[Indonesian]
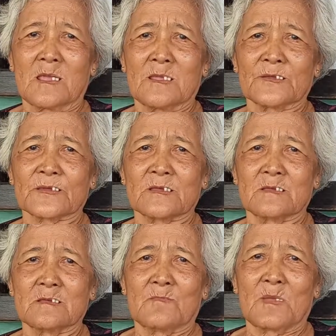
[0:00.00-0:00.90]
guys,
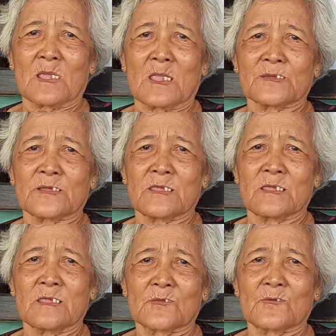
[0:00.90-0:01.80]
terima
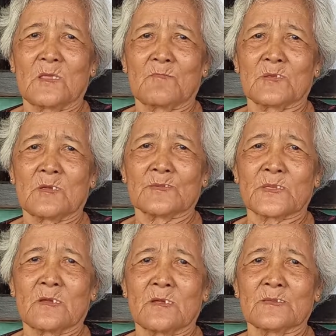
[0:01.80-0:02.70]
kasih sudah
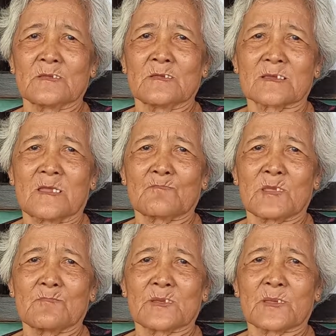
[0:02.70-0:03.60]
menonton.
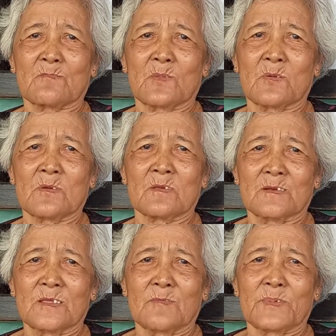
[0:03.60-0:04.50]
Sampai bertemu
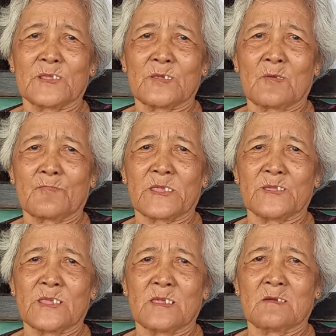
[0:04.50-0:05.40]
di
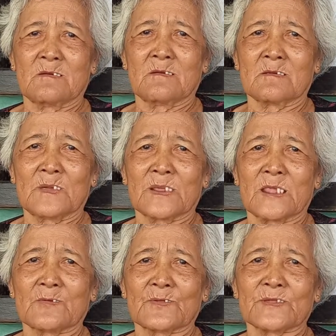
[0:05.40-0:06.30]
video-video
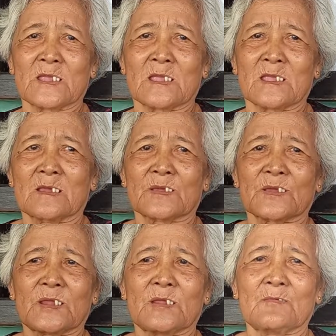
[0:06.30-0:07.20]
berikutnya.
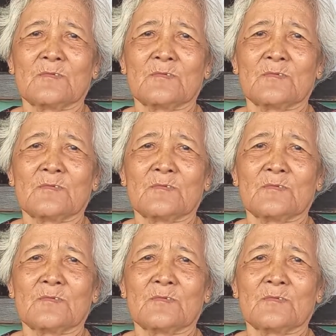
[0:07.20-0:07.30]
See